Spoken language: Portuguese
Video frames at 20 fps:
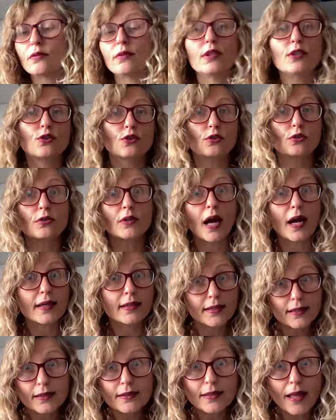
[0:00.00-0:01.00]
vai estudar
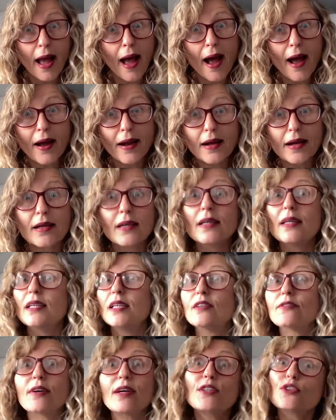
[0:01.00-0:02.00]
guitarra
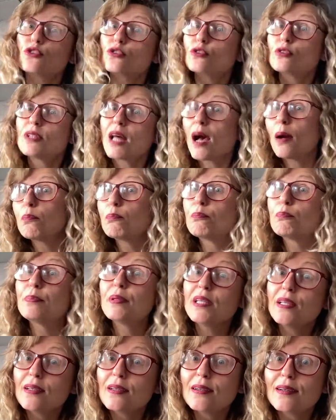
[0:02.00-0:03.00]
e vai estudar
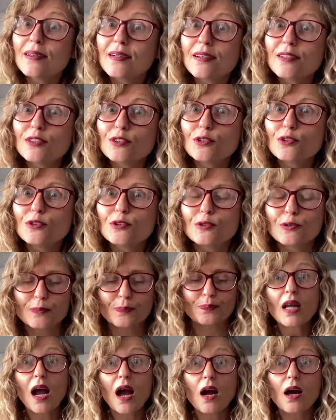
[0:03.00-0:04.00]
piano. A